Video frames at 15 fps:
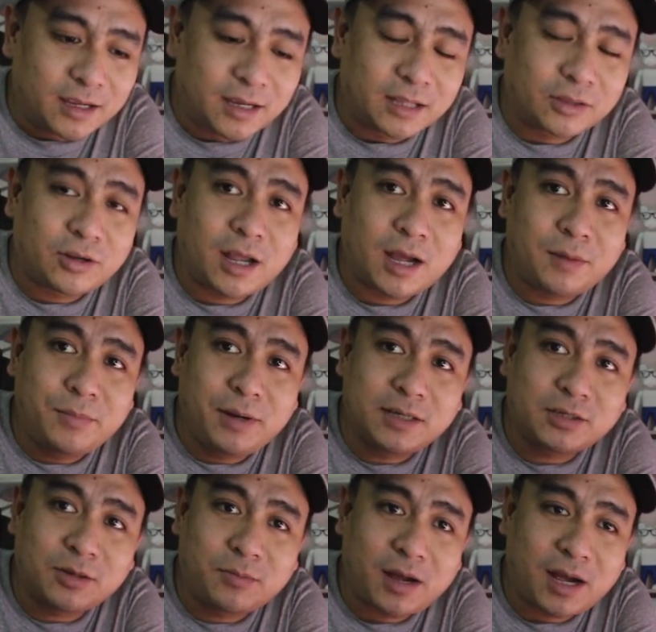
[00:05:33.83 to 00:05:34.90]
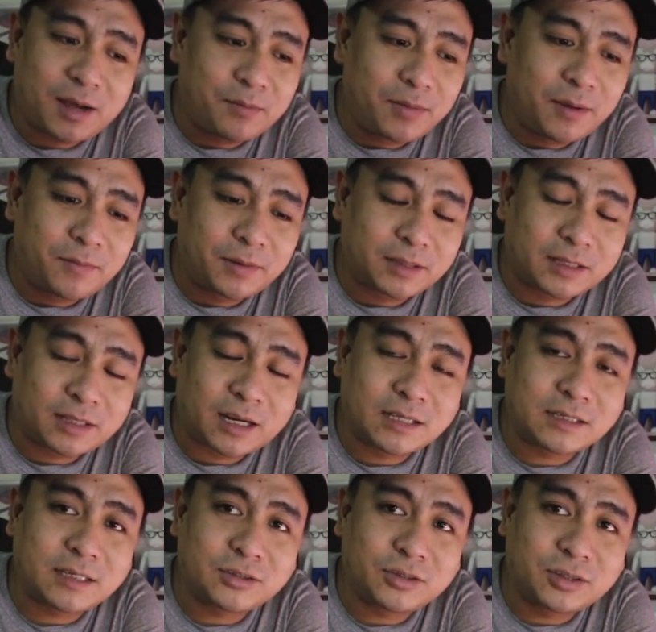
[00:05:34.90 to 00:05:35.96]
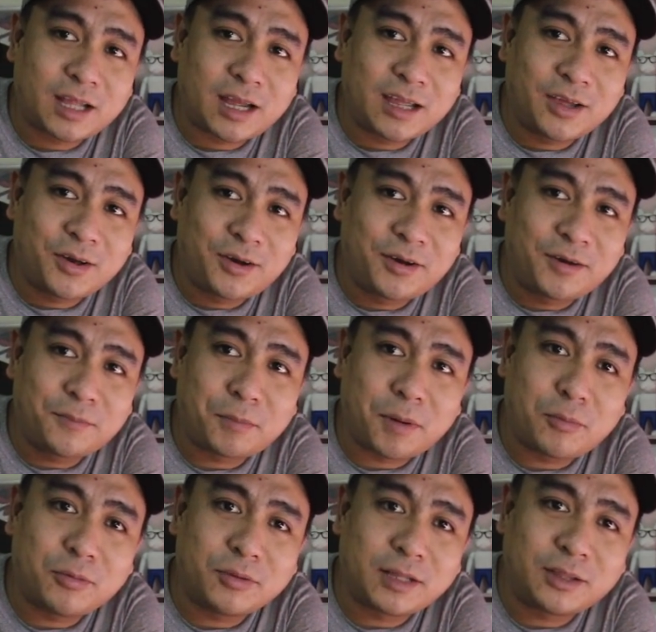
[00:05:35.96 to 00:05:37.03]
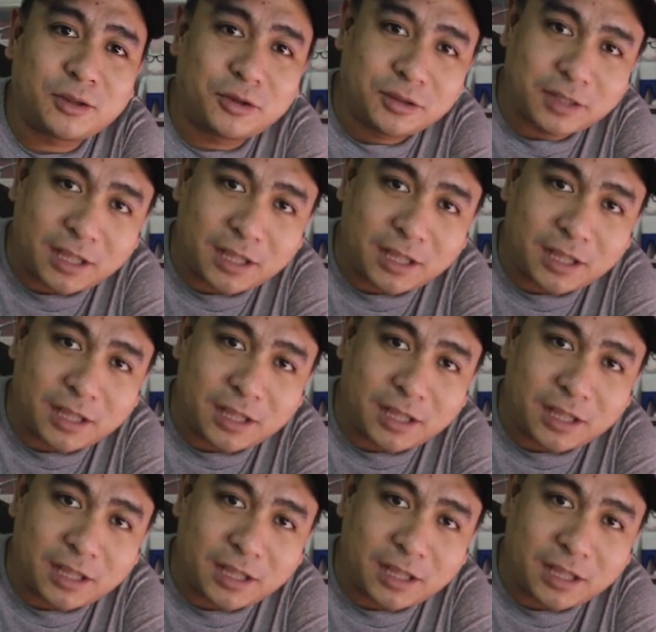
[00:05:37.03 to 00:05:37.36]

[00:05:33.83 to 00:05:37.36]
Ganito lang kabilis yung mga be, magta-transition tayo papunta doon